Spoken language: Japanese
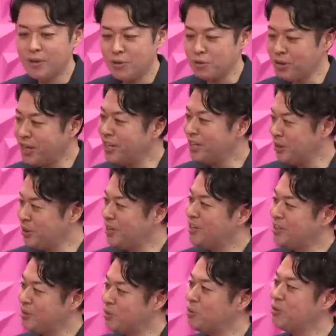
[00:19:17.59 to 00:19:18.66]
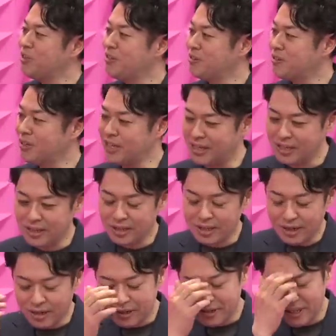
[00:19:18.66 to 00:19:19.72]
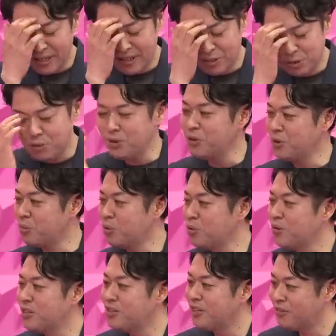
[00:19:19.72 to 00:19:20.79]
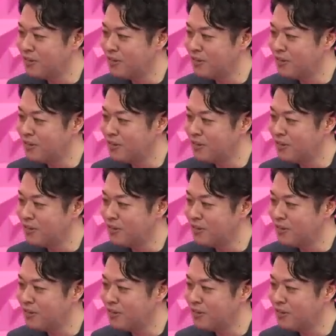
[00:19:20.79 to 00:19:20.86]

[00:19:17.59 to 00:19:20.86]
ちょっと AI の話に戻りたいんですけどなんか北川さんがツイートで面白かったの